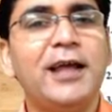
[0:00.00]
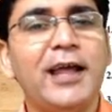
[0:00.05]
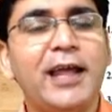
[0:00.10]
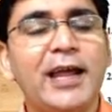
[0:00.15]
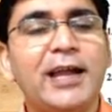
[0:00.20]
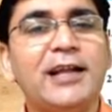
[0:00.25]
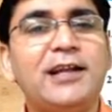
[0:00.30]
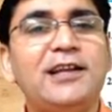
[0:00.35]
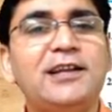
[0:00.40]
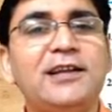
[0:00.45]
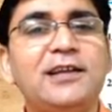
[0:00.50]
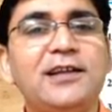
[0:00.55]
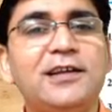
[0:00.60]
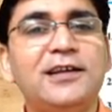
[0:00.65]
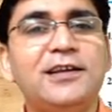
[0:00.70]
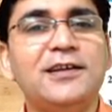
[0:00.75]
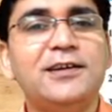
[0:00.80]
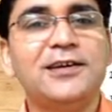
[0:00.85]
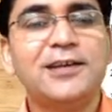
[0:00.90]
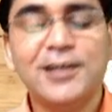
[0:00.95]
एलटीडी
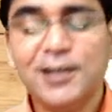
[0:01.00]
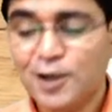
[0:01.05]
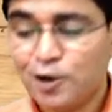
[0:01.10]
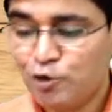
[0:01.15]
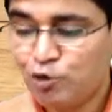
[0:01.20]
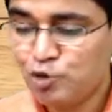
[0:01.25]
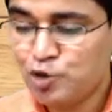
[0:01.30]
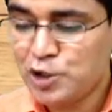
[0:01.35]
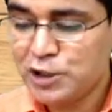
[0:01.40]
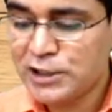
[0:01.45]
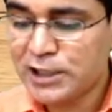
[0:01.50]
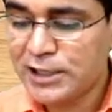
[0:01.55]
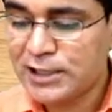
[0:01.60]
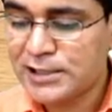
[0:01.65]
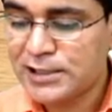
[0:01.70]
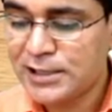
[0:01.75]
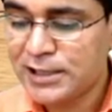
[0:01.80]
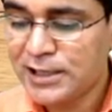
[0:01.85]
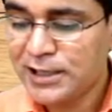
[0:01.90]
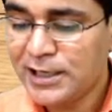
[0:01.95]
उसी तरह
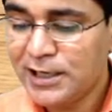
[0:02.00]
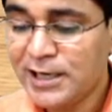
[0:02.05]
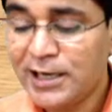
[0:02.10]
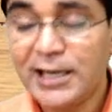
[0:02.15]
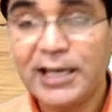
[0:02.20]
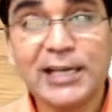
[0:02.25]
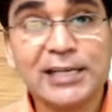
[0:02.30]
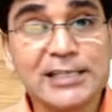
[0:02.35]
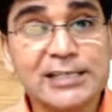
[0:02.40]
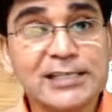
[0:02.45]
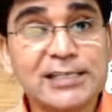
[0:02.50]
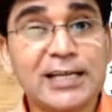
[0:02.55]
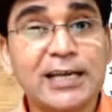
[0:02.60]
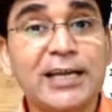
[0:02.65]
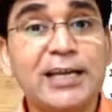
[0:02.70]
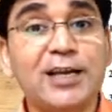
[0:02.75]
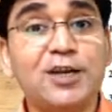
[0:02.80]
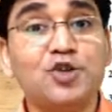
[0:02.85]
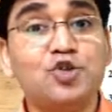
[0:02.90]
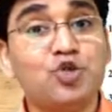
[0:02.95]
से यह
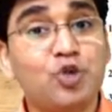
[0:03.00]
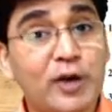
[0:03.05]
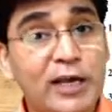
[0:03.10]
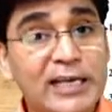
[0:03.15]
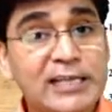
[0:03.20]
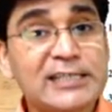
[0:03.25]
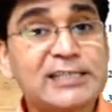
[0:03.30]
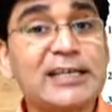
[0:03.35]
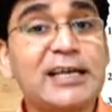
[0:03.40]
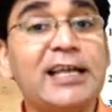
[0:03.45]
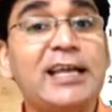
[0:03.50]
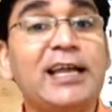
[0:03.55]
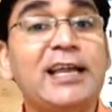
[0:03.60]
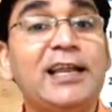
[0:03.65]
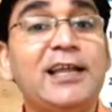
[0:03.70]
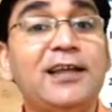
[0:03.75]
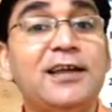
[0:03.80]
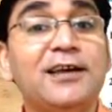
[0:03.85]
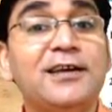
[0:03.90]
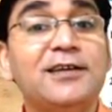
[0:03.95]
साइन जो एस आई एन
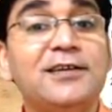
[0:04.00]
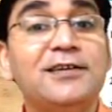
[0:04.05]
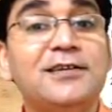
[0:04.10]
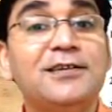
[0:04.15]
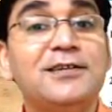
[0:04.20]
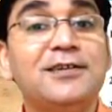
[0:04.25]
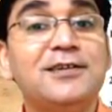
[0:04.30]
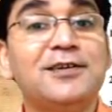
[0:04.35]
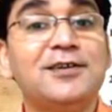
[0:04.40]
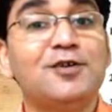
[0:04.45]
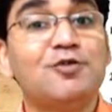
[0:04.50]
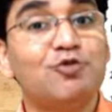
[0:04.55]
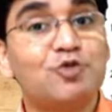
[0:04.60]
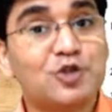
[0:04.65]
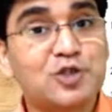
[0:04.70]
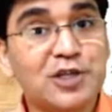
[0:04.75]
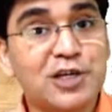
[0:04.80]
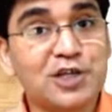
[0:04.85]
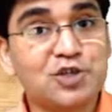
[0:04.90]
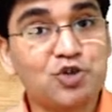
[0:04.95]
ई है
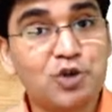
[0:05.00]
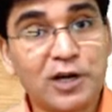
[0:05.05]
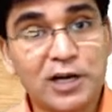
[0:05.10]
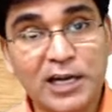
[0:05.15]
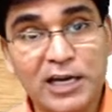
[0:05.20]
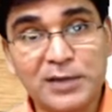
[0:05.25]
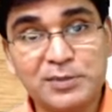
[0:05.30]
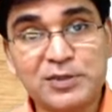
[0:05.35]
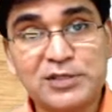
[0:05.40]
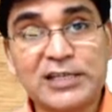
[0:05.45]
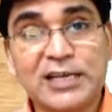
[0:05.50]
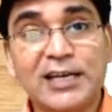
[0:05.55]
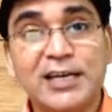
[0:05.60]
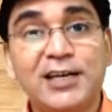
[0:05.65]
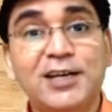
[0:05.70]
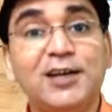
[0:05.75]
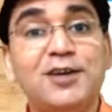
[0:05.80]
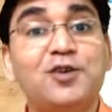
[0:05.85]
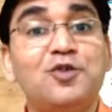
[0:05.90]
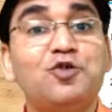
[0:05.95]
उसका शॉर्ट नेम
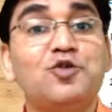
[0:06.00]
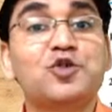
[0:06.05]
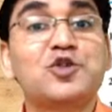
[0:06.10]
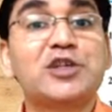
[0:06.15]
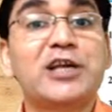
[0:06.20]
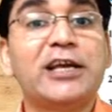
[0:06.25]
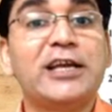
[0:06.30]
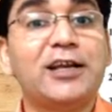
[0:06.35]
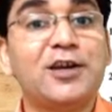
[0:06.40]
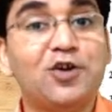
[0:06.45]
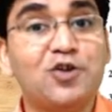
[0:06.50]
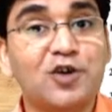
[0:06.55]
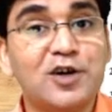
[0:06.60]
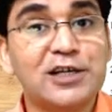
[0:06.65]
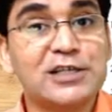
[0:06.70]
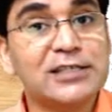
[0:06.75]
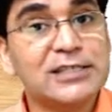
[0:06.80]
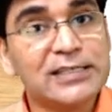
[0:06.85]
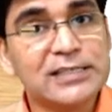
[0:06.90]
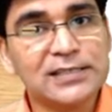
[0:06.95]
साइन कोसाइन
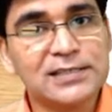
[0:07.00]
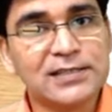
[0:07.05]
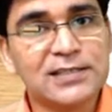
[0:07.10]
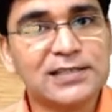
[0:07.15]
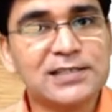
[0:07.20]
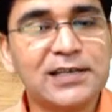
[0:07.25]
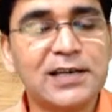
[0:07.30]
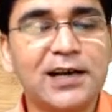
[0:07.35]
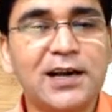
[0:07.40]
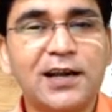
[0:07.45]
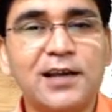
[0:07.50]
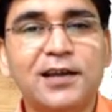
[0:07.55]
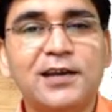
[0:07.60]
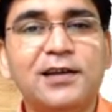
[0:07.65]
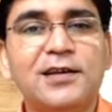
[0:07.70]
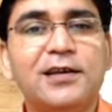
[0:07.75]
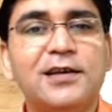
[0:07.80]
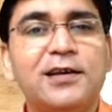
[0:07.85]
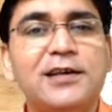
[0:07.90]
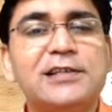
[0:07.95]
कॉस इस तरह से आगे
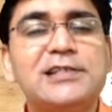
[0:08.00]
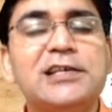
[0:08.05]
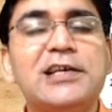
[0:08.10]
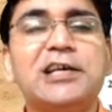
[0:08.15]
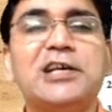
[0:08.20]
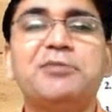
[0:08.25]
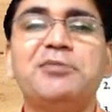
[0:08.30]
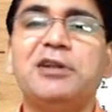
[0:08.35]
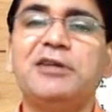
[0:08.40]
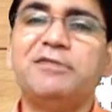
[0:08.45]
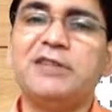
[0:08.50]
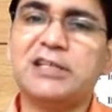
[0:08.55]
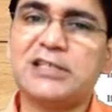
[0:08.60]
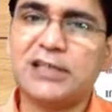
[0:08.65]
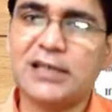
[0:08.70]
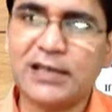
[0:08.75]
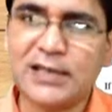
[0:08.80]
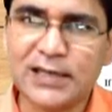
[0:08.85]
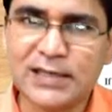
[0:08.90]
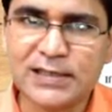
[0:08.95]
इसे
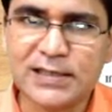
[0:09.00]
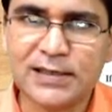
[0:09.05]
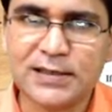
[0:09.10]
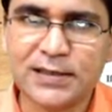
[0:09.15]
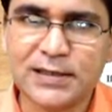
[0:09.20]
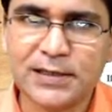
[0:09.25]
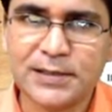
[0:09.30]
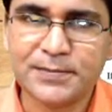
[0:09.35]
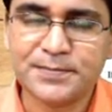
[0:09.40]
एब्रीविएशन कहा जाता है